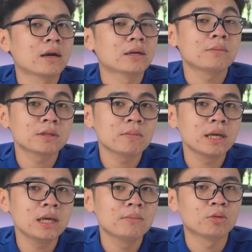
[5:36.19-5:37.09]

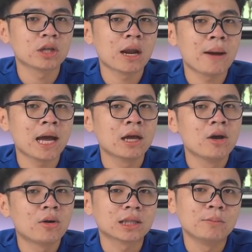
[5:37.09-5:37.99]
500GB, 1 TB,
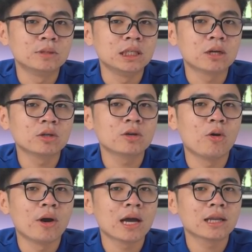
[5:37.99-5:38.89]
hoặc thậm chí có những
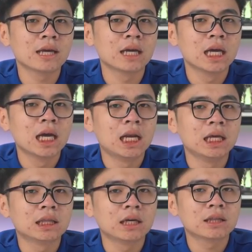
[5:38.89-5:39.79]
ổ SD
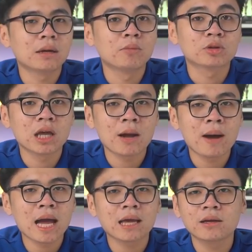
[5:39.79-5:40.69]
lên tới tận 1
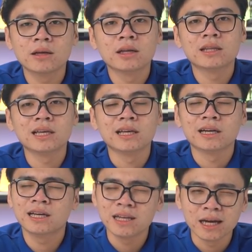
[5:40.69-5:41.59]
TB, thì
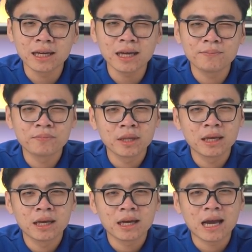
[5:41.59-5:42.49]
khi đấy ấy,
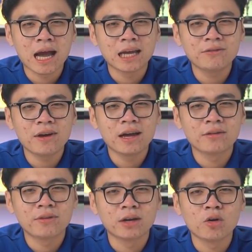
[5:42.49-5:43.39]
cái
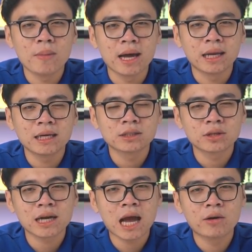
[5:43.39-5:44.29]
về phần độ bền ấy
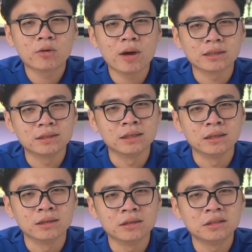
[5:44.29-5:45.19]
sẽ cao hơn khoảng
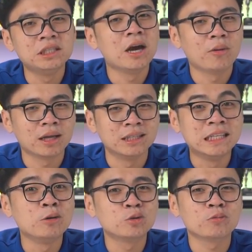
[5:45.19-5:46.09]
chừng nhiều
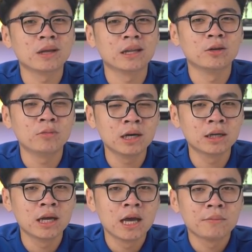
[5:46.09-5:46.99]
chục lần đúng
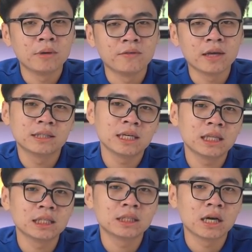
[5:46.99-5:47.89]
hơn, bởi vì ở
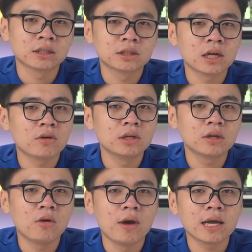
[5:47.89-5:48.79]
trên thị trường sẽ có
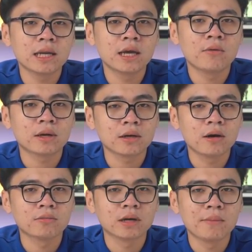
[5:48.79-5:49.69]
những ổ SD hoạt
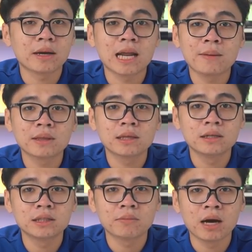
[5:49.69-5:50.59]
động để bật
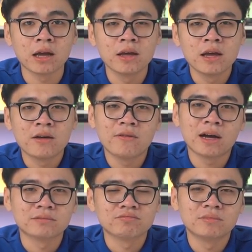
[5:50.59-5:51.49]
24/7,
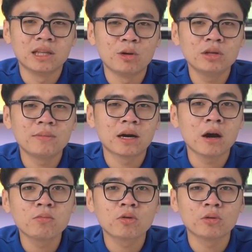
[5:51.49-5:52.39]
và nếu như mà
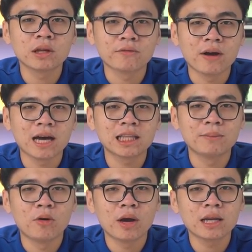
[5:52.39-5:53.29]
không cố tình phá
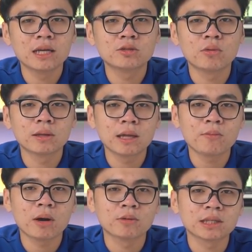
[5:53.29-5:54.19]
thì một ổ SD dung lượng
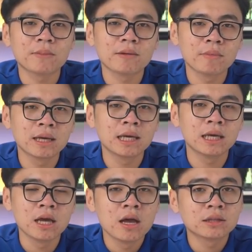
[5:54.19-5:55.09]
thấp khoảng
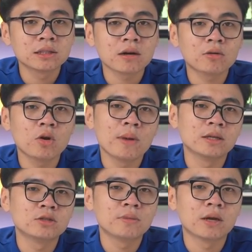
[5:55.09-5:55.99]
120GB sẽ có độ
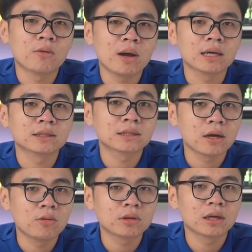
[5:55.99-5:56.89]
bền trung bình khoảng
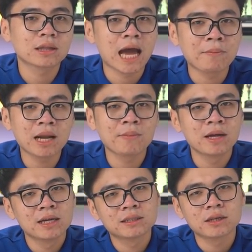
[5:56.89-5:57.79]
6 tới 8 năm.
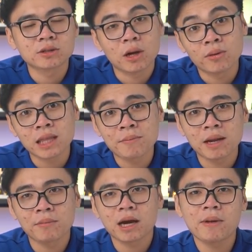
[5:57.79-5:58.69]
Sau 6 đến 8
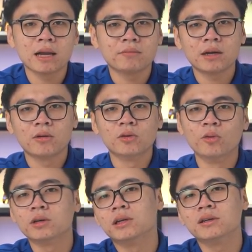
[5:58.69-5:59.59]
năm các bạn bắt đầu
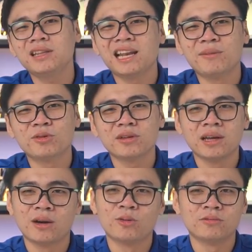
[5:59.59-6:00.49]
đổi cứng thì là một
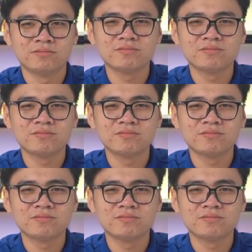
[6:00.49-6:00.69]
điều